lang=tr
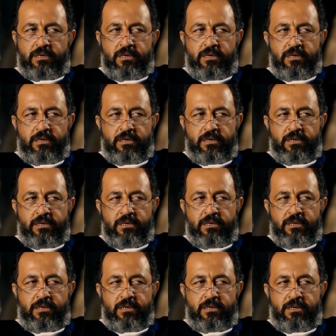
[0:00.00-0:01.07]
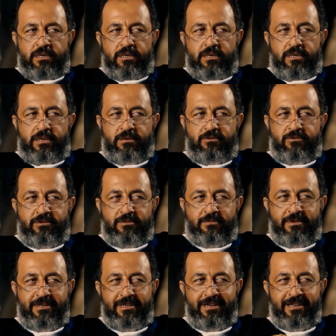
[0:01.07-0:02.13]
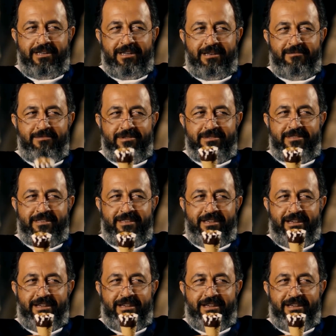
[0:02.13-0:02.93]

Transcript: Allah Allah. Valla. E o zaman yalayalım